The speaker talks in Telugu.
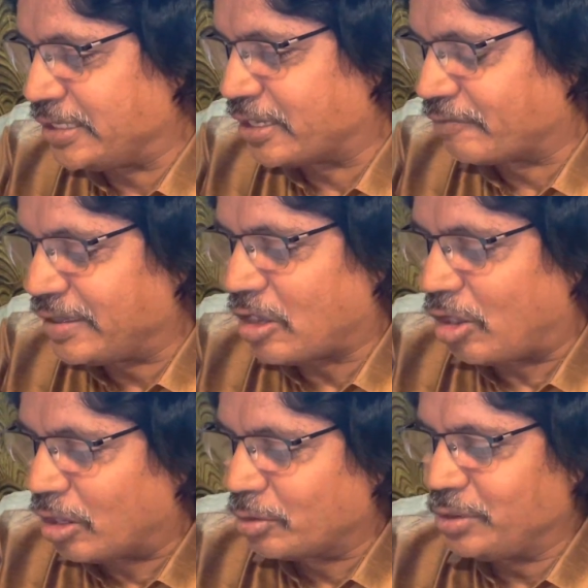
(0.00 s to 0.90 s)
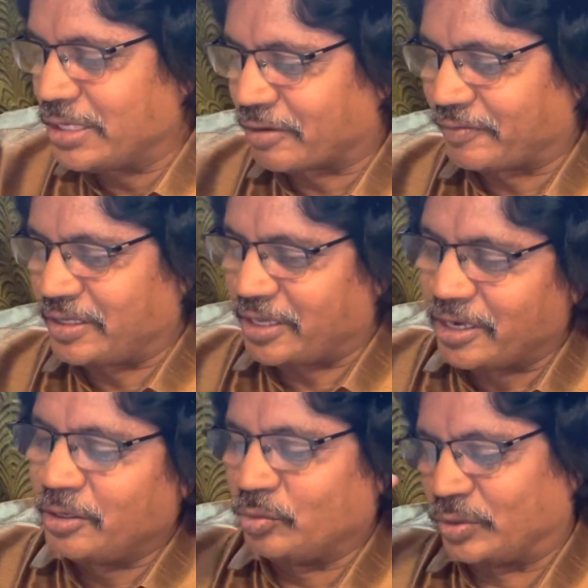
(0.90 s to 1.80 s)
ఇరవై ఆరు ఇరవై
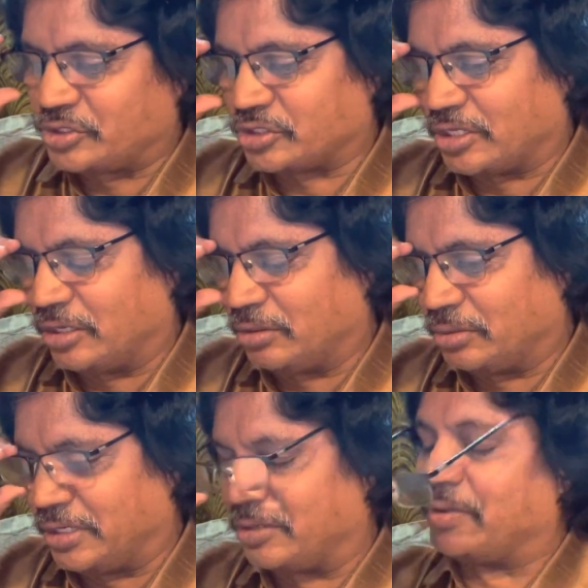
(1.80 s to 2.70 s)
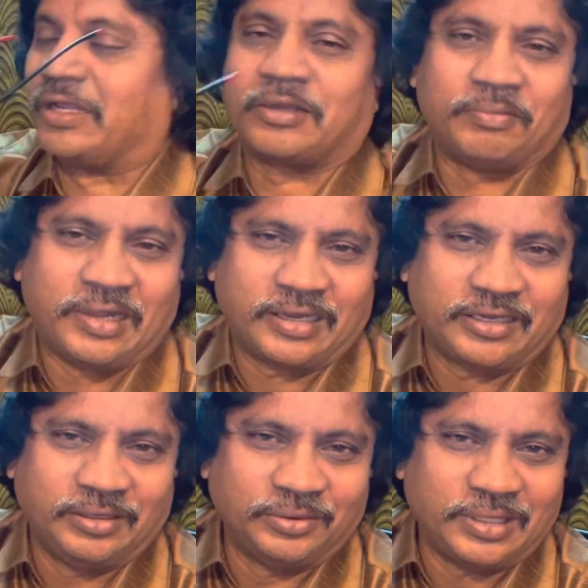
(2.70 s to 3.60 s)
ఏడు వచనాల్లో ఉన్నటువంటి ఒక
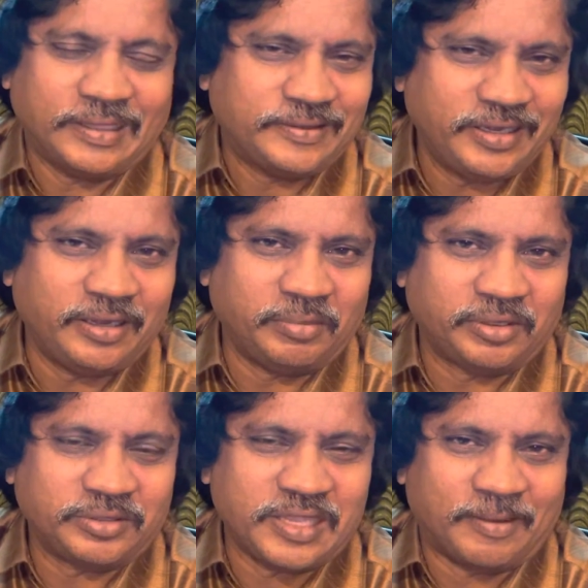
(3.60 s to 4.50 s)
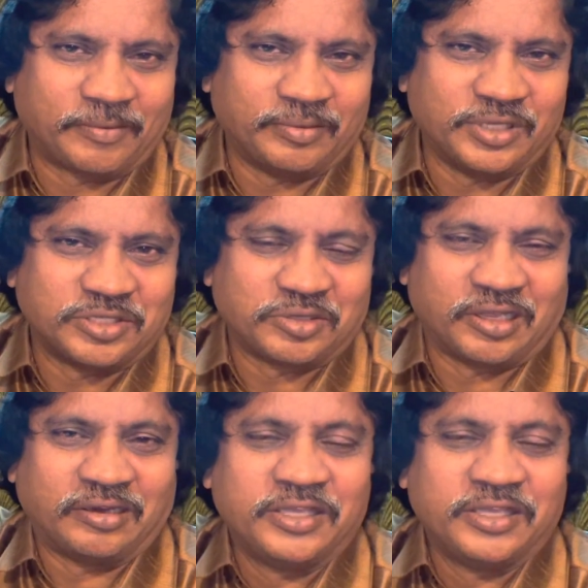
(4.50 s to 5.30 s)
మాటలు అది నేను జ్ఞాపకం చేసిన